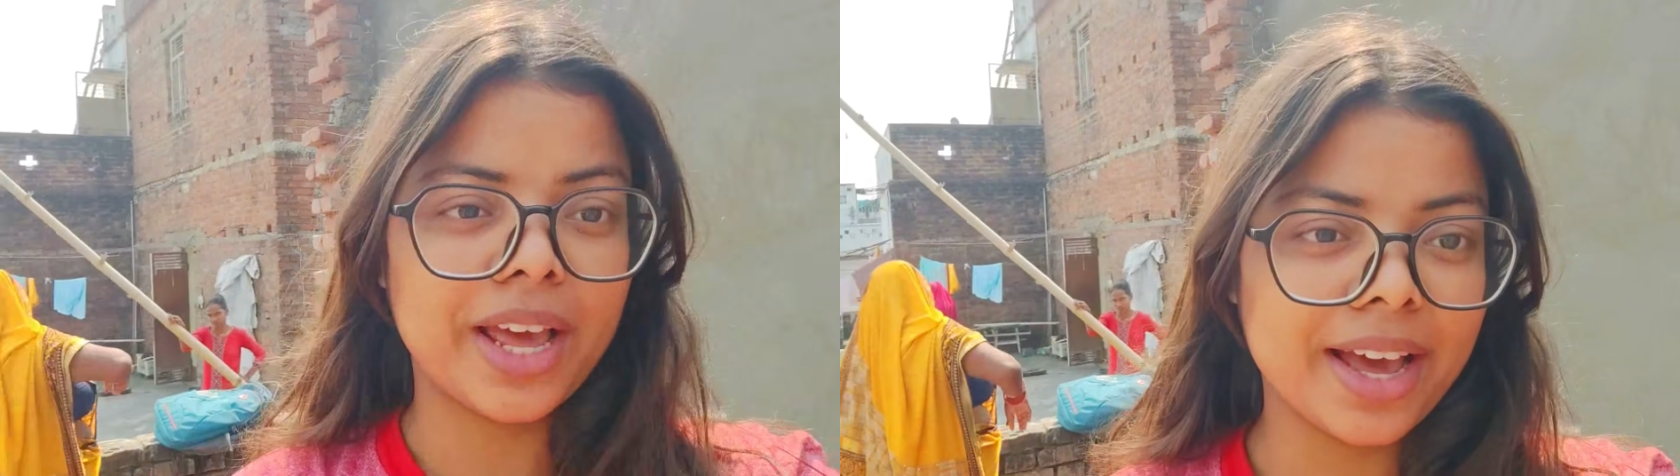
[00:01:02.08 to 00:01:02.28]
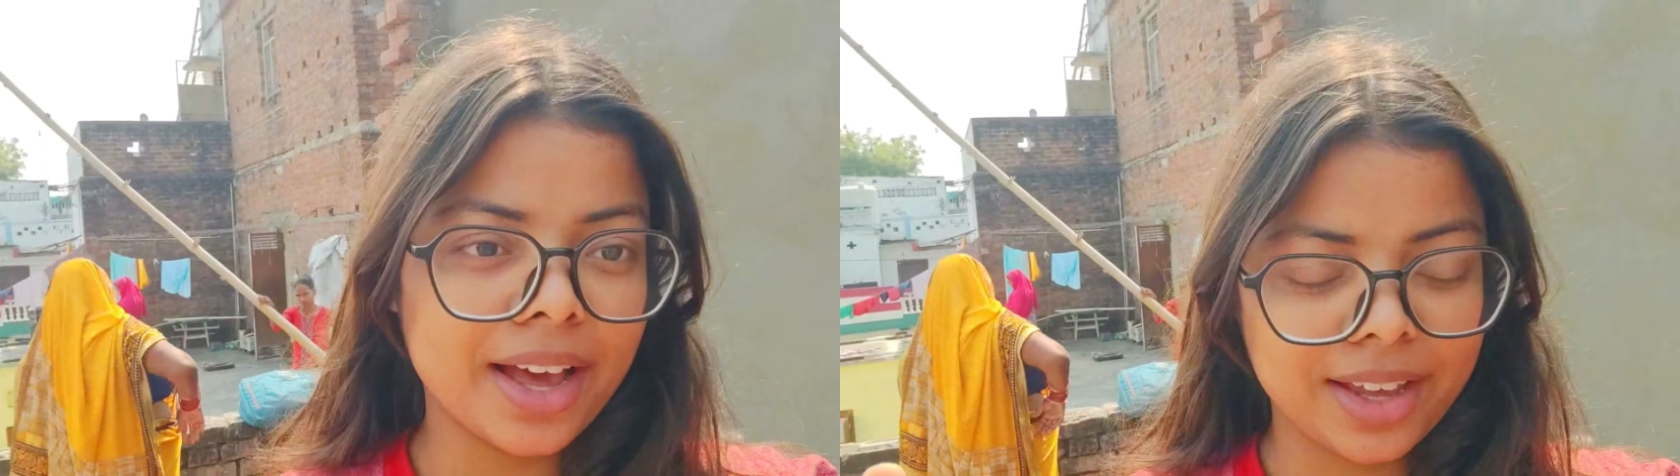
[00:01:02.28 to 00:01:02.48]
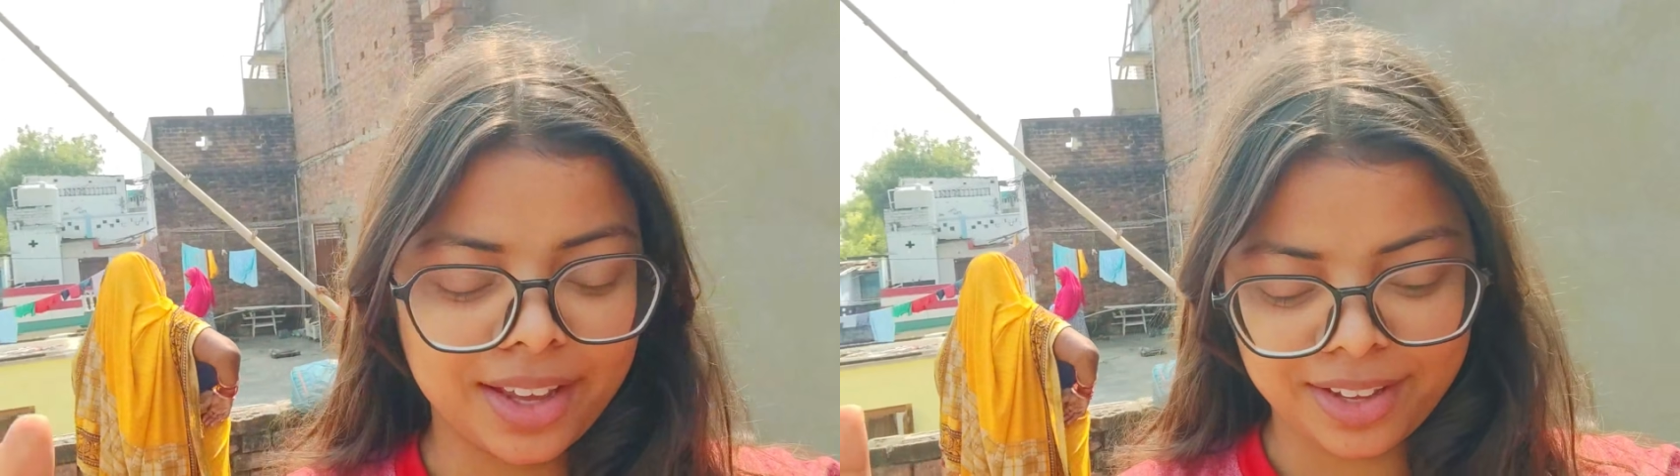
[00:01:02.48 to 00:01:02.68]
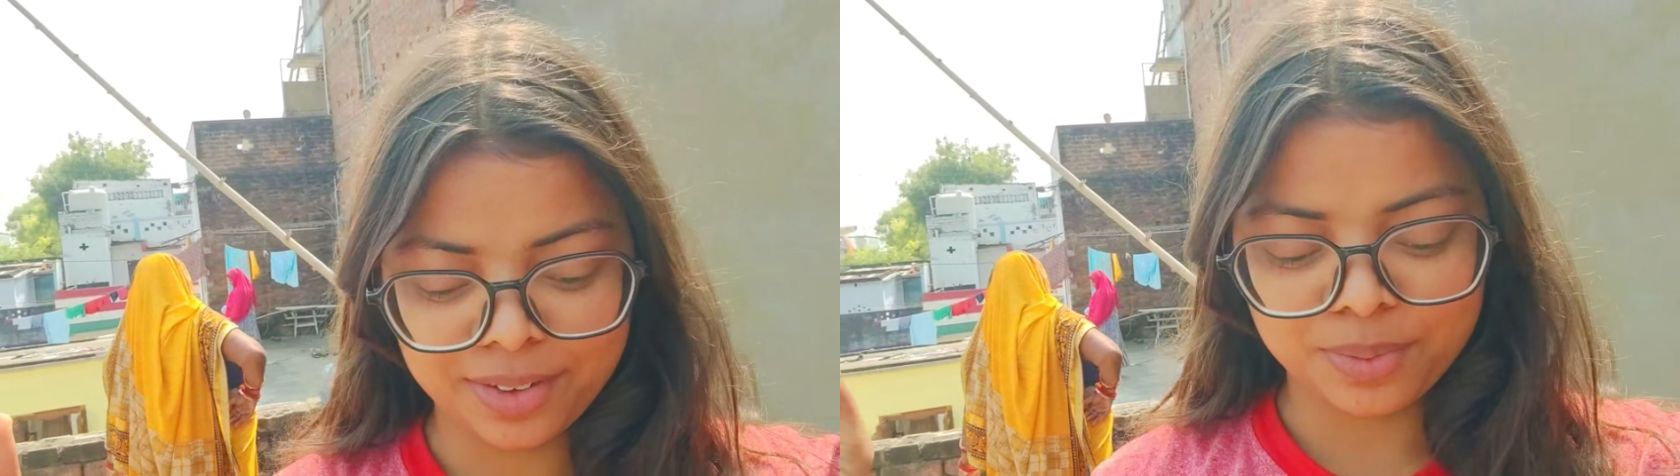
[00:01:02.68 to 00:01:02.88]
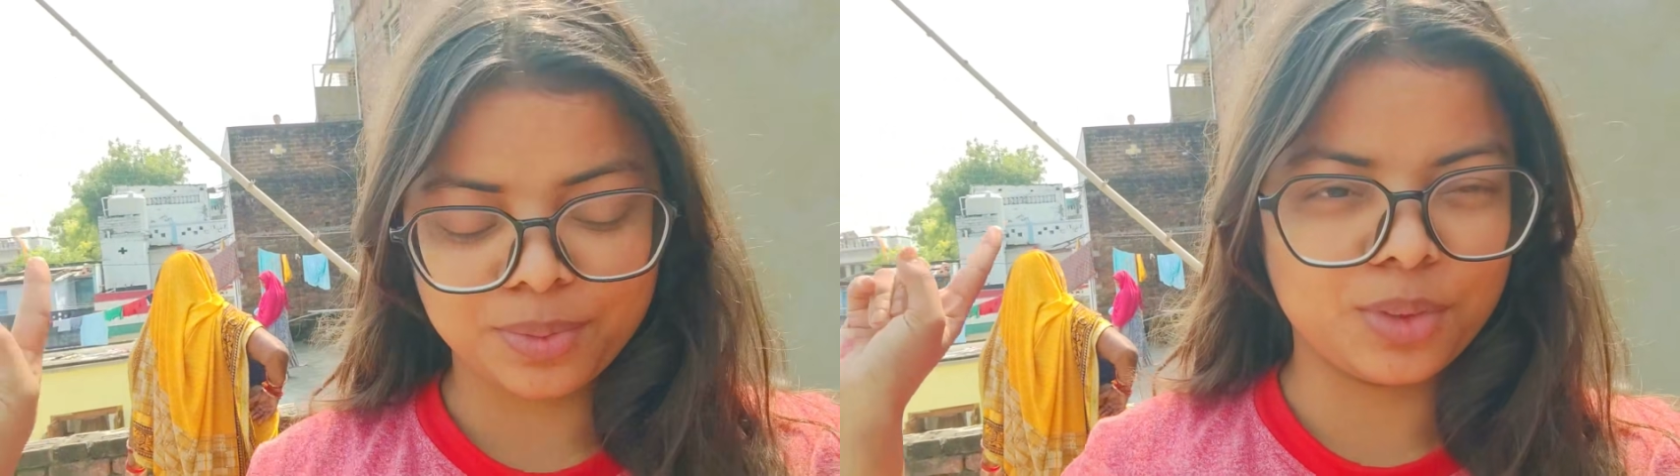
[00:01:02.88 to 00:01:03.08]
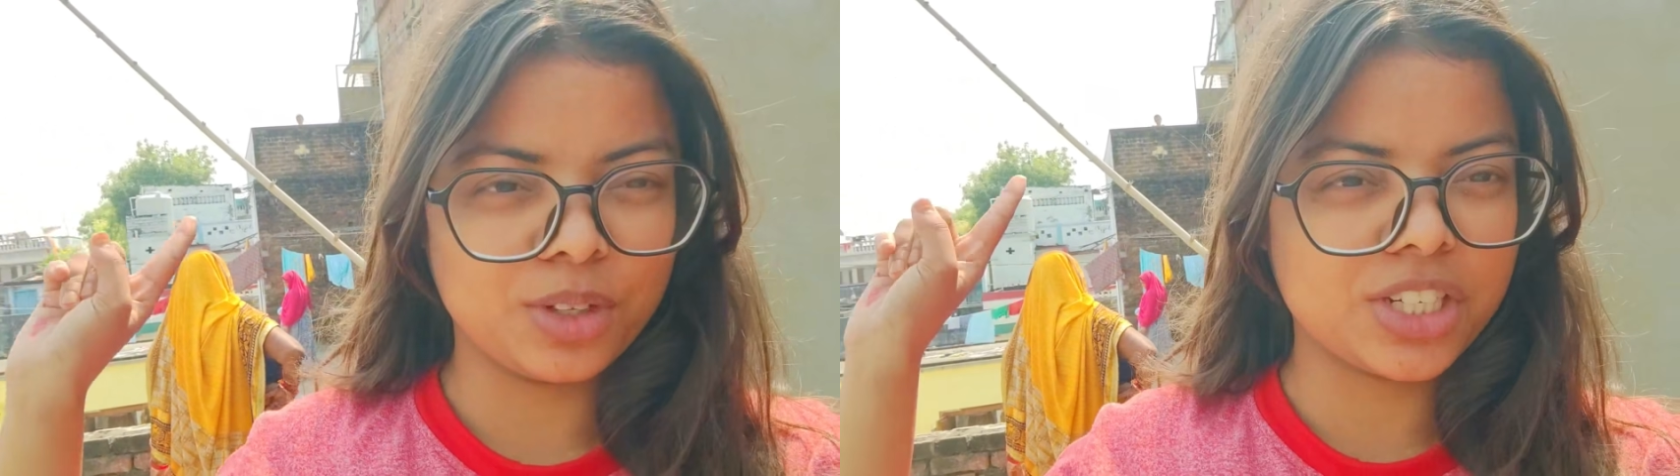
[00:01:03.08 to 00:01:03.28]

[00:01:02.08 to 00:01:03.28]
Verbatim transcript: नए आए हैं क्योंकि